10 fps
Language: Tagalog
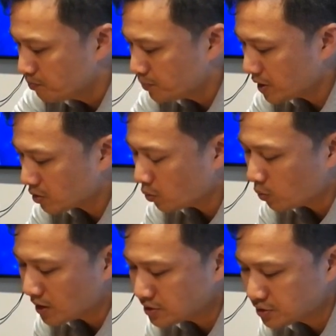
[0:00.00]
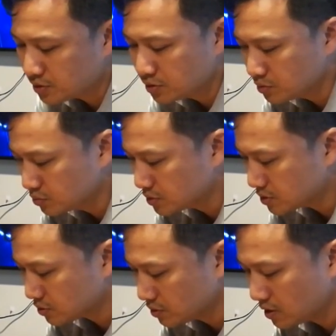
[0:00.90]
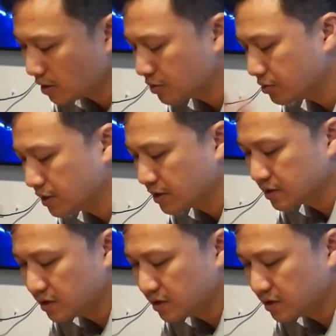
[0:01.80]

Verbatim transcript: Pero once you use on the other end,